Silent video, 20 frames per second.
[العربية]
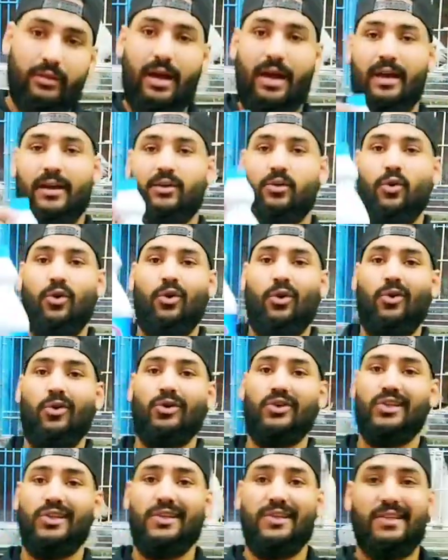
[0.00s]
ده
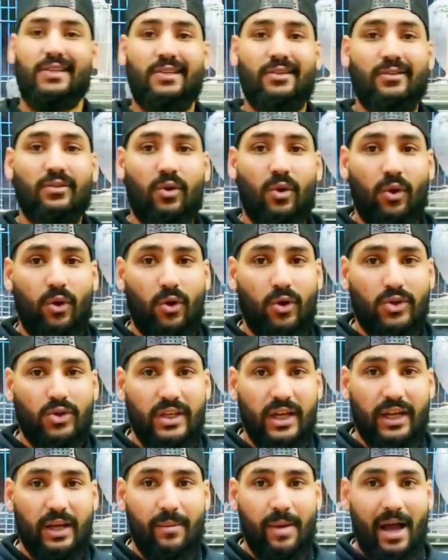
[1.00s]
كلوروكس
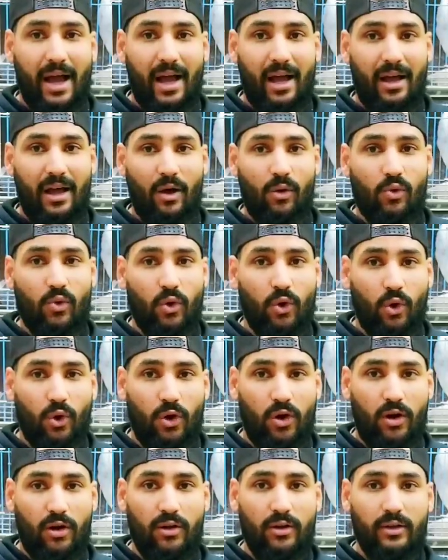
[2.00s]
كلوروكس يا جماعه او
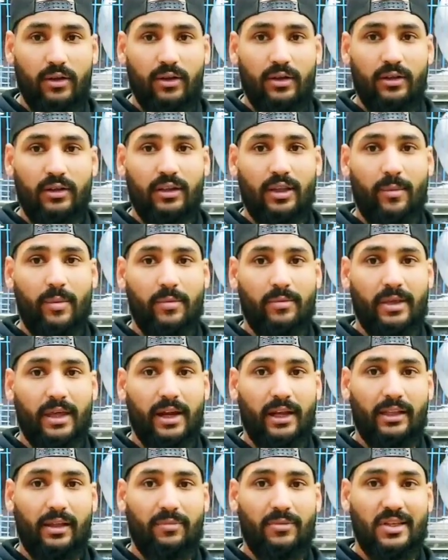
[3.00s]
كلور تمام
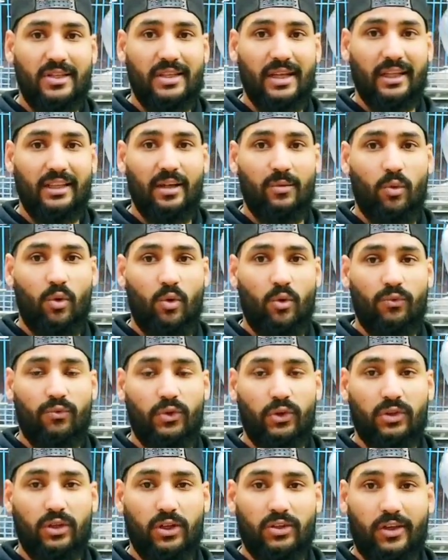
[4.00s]
كده ده بنستخدمه
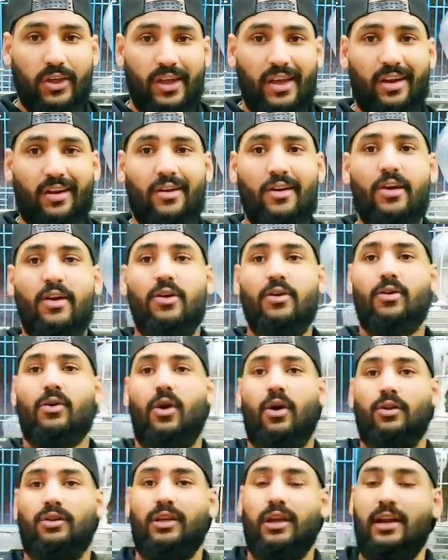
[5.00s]
في التطهير
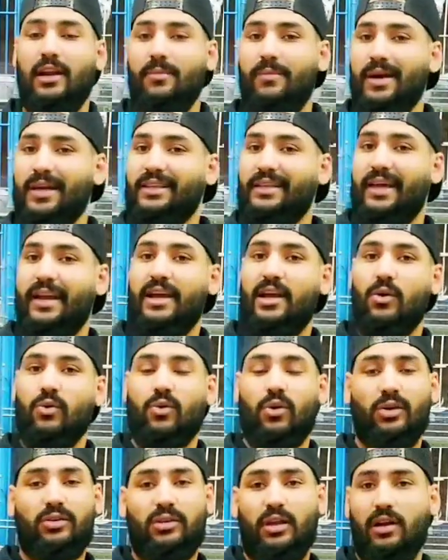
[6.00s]
قاتل للبكتيريا
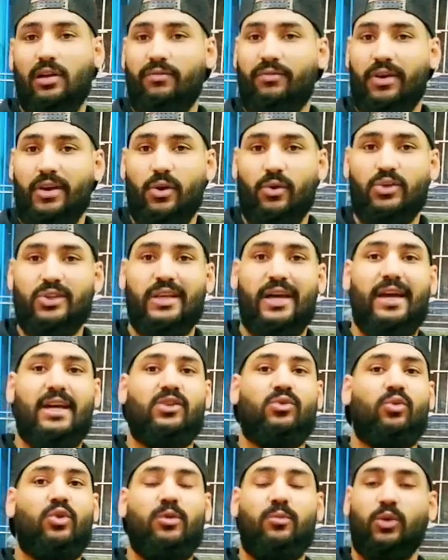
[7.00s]
وقاتل
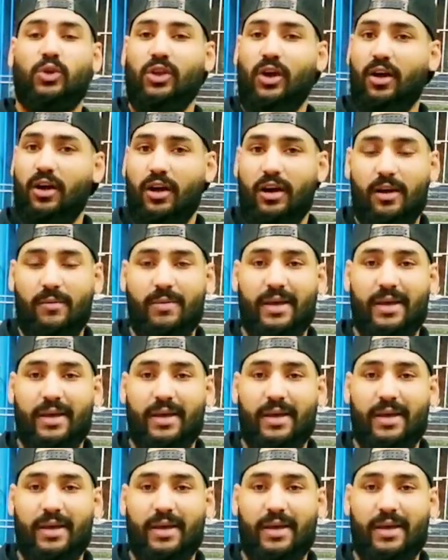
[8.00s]
للفيروسات ومطهر